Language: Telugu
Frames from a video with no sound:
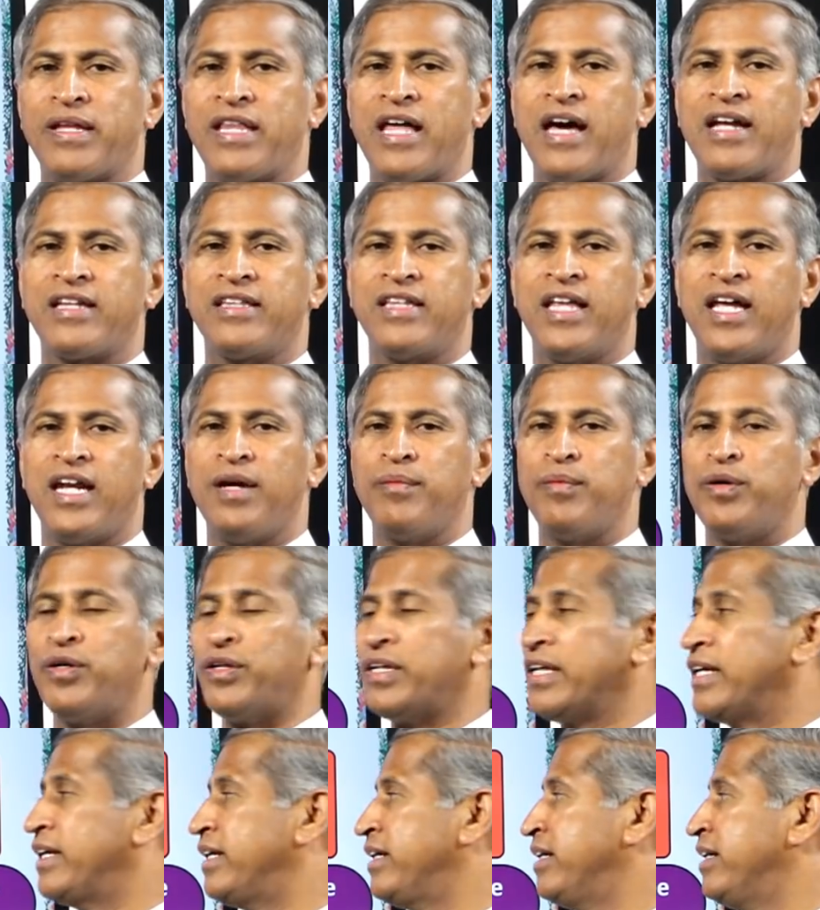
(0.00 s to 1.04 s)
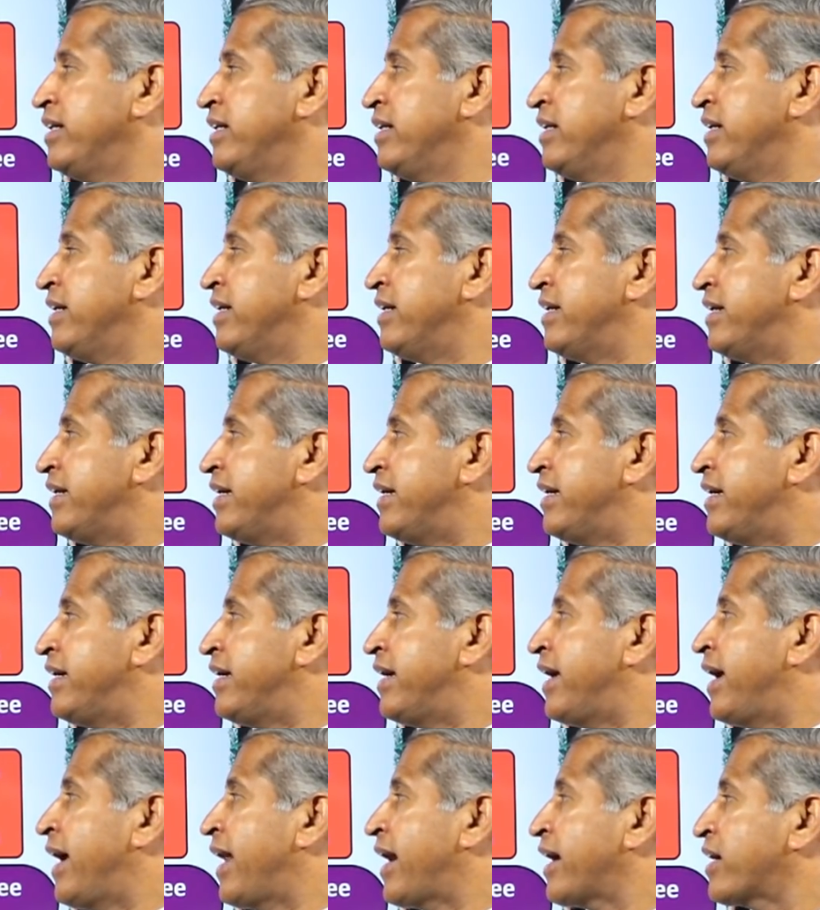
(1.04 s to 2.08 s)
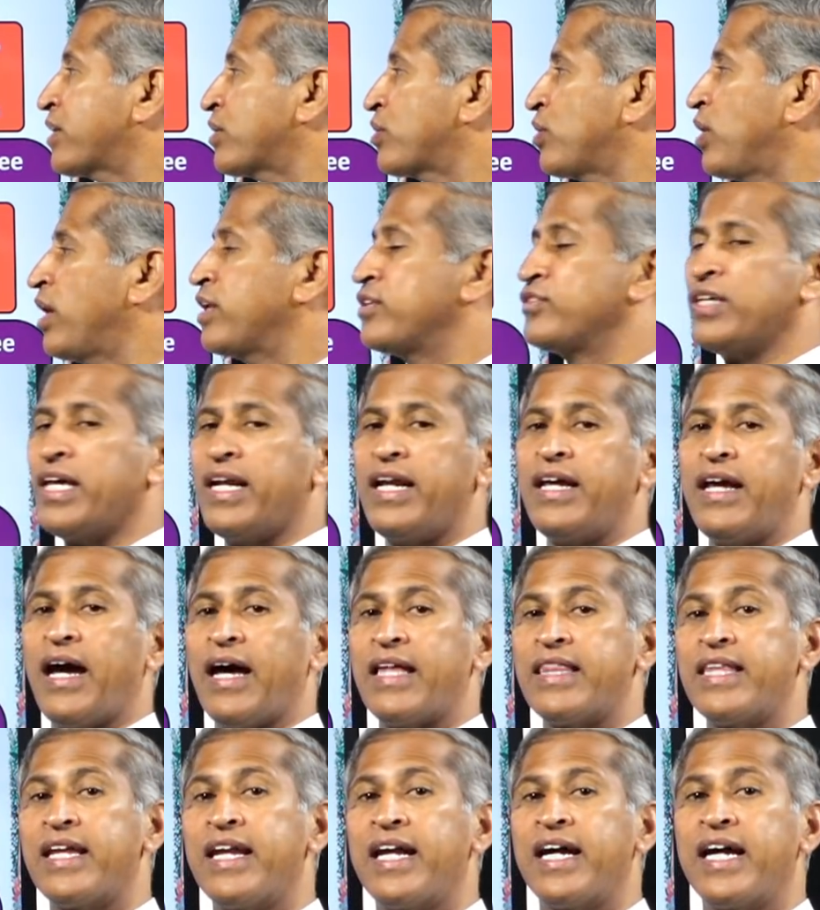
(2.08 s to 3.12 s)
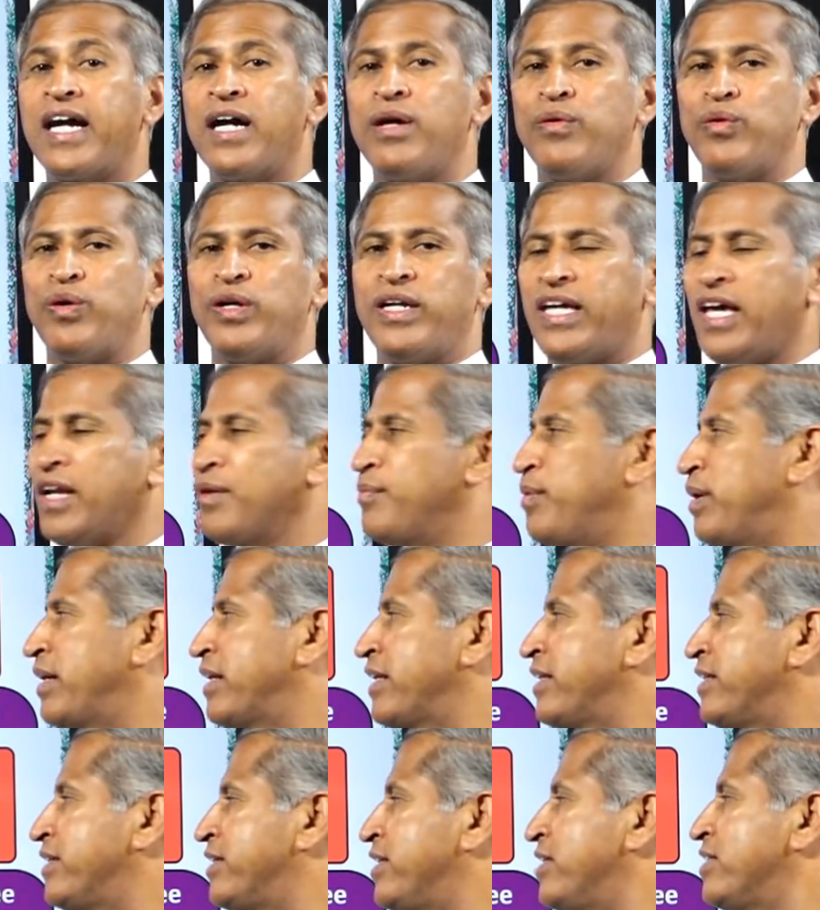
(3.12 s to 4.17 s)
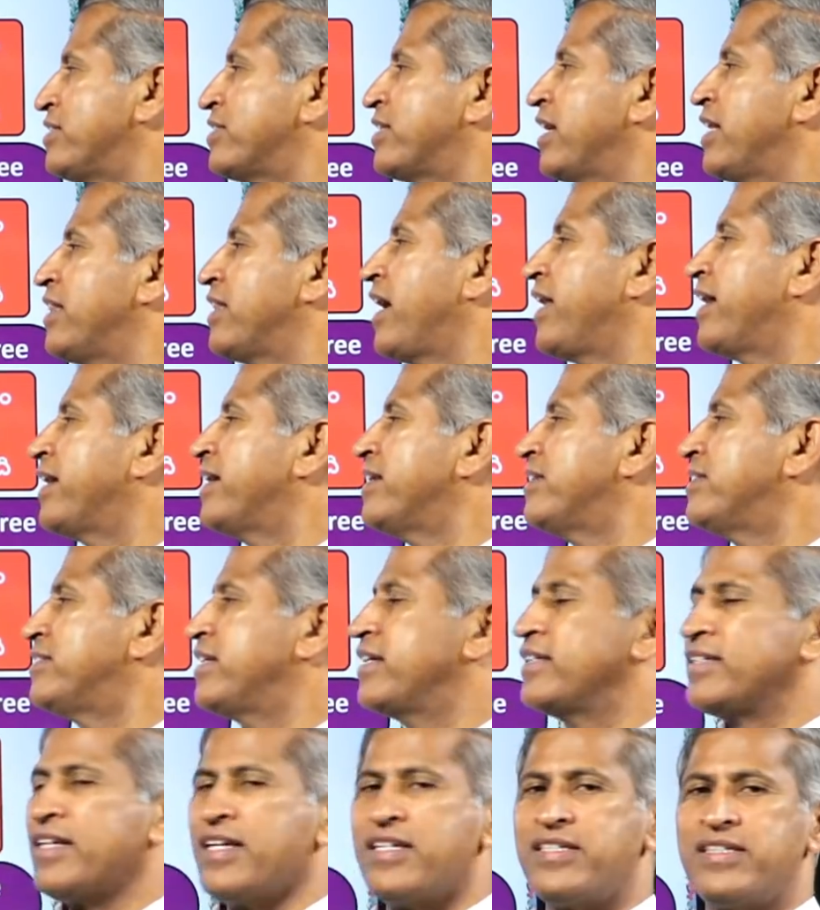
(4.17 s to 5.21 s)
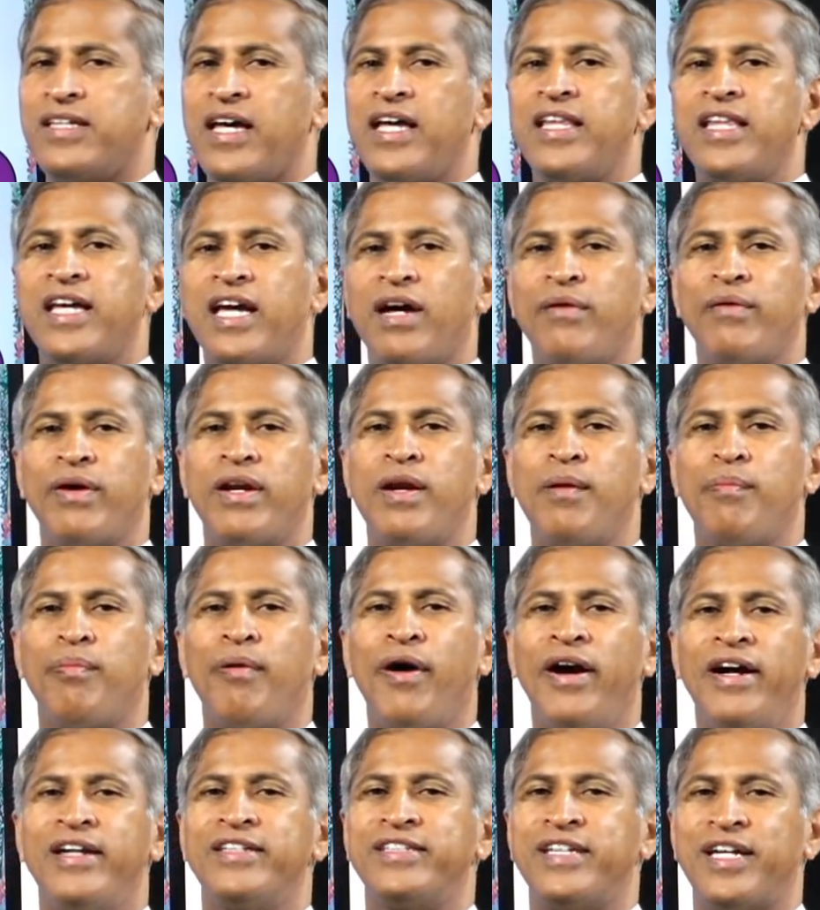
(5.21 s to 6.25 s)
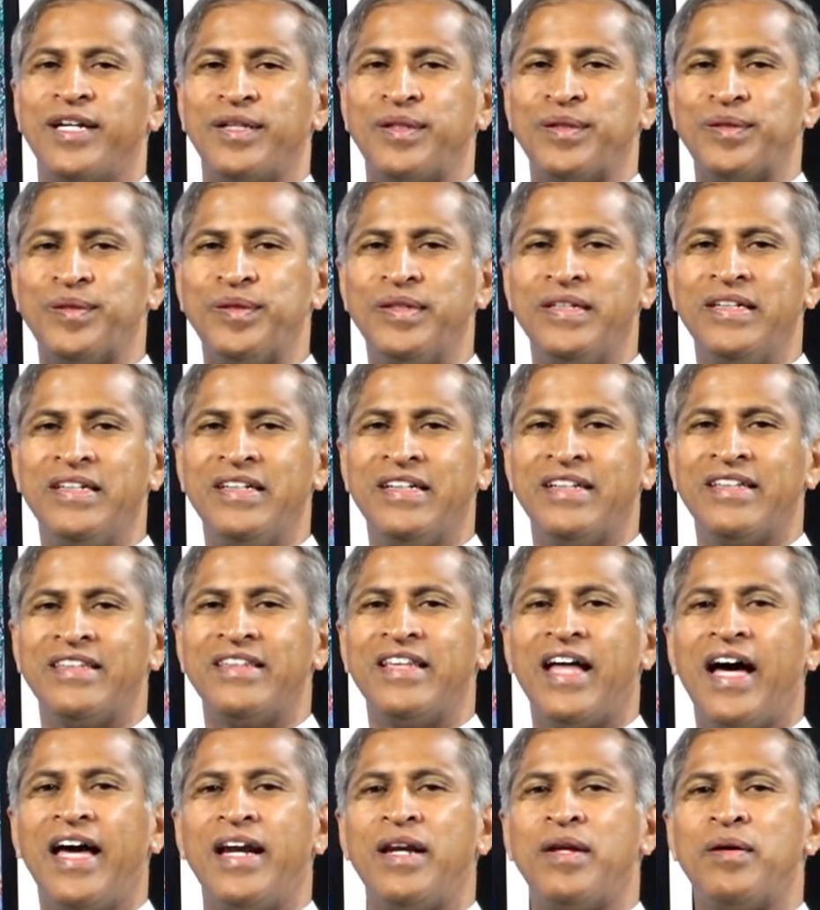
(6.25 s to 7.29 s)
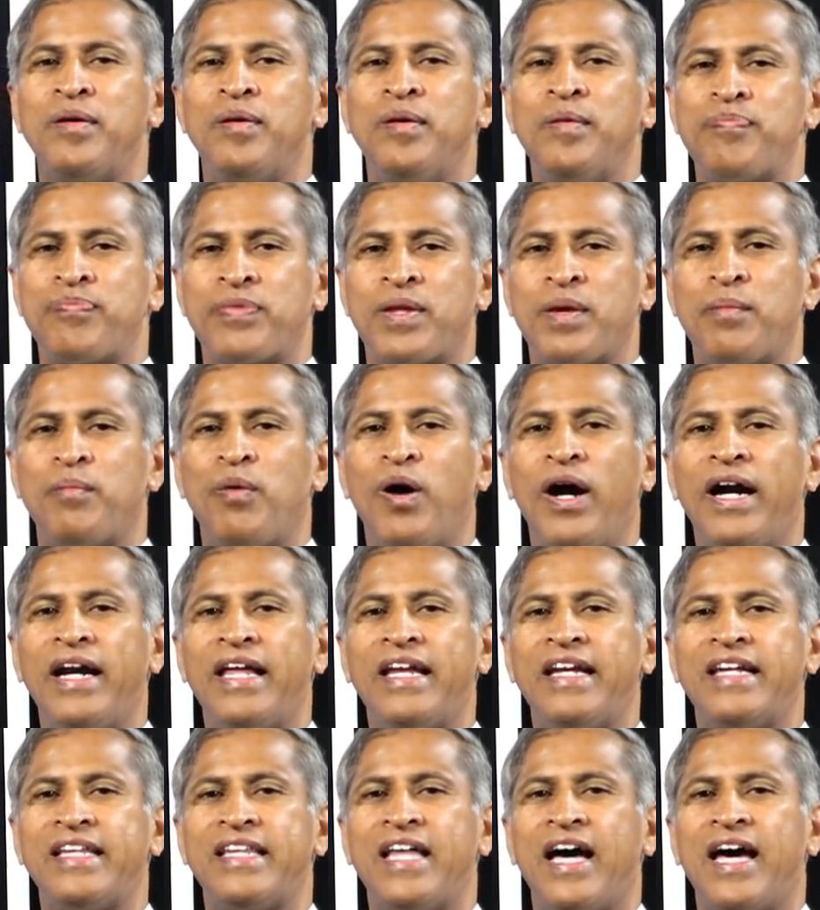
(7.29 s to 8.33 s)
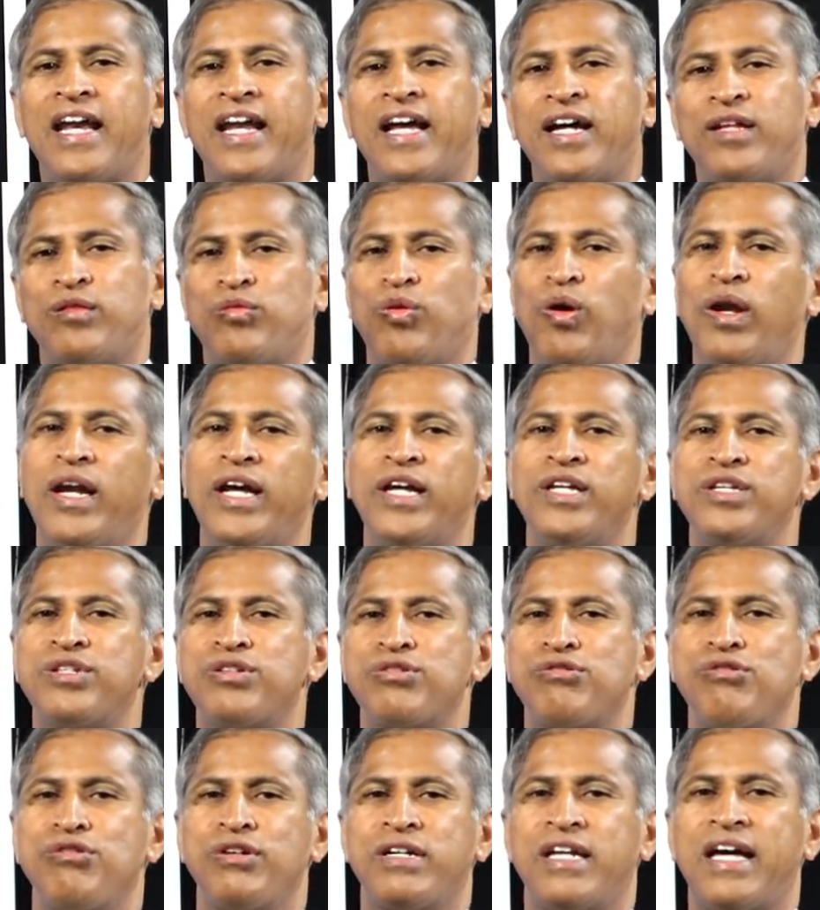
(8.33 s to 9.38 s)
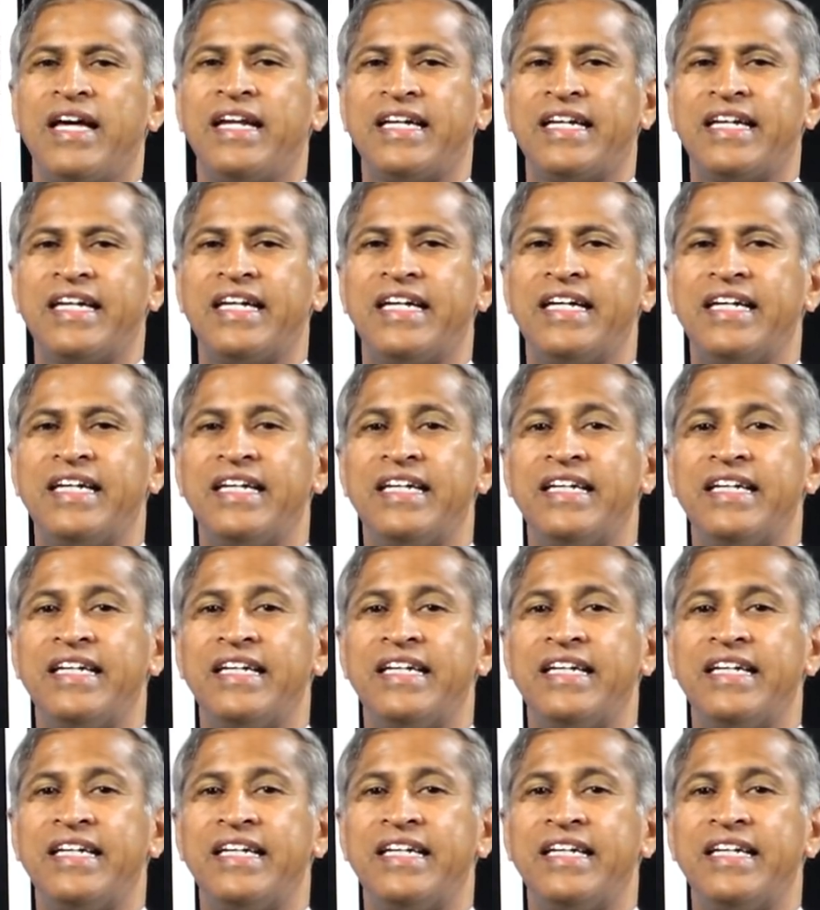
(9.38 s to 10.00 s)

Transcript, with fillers: పదార్థాలు ఏమంటాయి ఈ ఎలక్ట్రాన్స్ అనే అదనంగా ఉంటాయి అన్నమాట ఇది తీసుకెళ్ళి దానికి ఇచ్చేసేస్తే అది ఎవరిని పాడు చేయదు దాన్ని బాడీ నిదానంగా తొలగించుకోవటానికి